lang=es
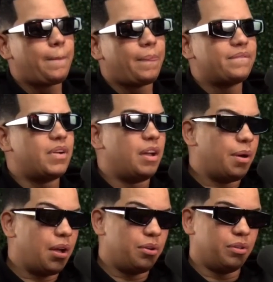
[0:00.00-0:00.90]
Me
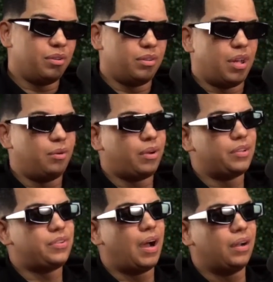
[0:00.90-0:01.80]
veo y yo digo, diablo, qué
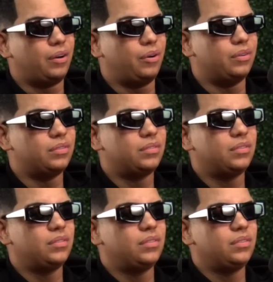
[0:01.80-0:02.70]
charro.
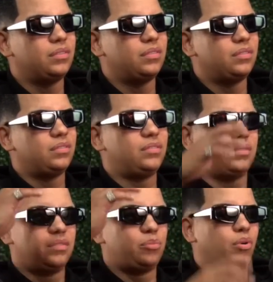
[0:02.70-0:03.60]

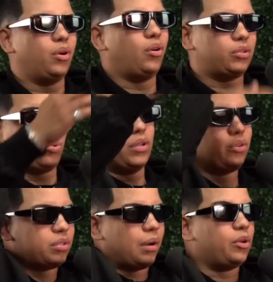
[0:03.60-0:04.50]
¿Por qué no actúa de
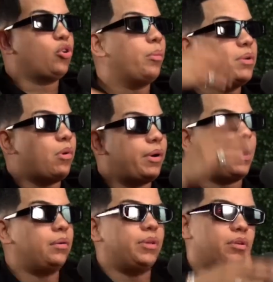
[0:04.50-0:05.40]
otra manera? Yo mismo me
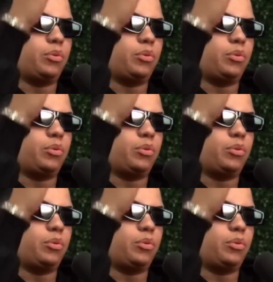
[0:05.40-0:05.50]
hablo y me digo, pero